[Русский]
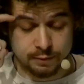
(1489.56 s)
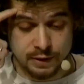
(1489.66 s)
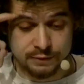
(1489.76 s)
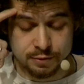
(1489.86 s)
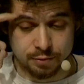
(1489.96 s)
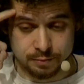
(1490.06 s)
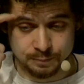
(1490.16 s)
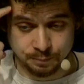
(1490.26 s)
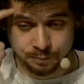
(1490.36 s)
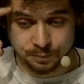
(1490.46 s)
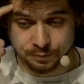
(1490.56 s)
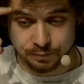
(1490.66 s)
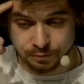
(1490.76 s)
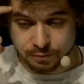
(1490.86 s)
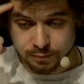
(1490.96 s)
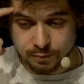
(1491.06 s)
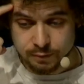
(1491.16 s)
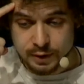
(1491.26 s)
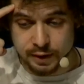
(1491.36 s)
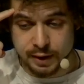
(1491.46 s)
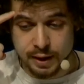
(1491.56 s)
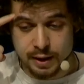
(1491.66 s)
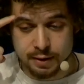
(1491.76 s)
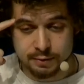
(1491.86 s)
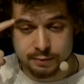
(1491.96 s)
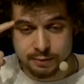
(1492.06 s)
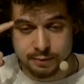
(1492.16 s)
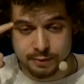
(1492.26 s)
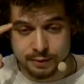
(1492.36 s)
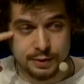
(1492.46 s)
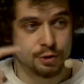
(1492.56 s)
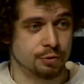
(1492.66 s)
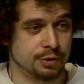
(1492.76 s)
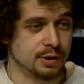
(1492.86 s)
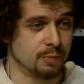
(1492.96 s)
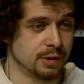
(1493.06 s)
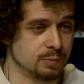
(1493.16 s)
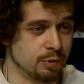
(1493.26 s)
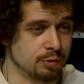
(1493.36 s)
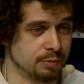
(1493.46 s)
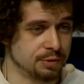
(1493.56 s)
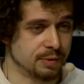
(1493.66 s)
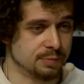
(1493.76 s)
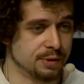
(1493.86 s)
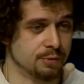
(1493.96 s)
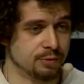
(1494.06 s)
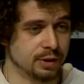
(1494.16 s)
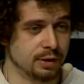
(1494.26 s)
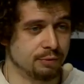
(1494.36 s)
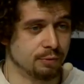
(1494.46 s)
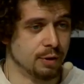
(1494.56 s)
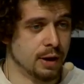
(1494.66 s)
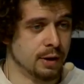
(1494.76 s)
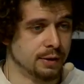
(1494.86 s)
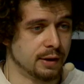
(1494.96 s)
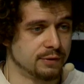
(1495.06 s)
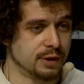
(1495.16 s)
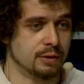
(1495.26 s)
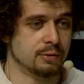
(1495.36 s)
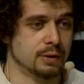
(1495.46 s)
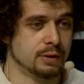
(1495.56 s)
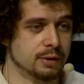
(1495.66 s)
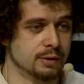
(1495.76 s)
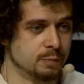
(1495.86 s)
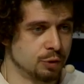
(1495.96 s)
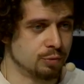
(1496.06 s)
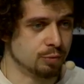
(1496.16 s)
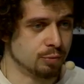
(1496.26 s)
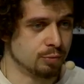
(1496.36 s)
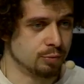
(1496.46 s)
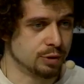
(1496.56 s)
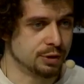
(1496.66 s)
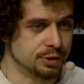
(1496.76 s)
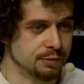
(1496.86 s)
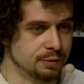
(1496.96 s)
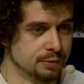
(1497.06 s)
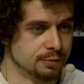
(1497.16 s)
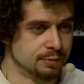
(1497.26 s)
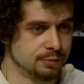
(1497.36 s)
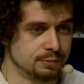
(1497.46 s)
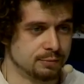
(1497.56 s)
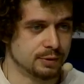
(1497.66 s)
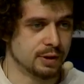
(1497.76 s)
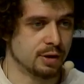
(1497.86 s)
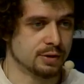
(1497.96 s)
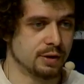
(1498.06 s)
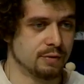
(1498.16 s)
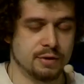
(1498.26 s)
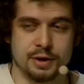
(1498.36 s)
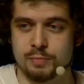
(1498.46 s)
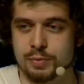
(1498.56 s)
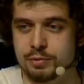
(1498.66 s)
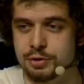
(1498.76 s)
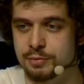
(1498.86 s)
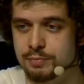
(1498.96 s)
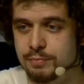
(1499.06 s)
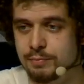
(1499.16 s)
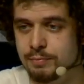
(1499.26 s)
в Австрию, я ничего не знал про спорт, вообще про спортивную фотографию. Я взял э, вспышку на штативе на соревнованиях по лыжам.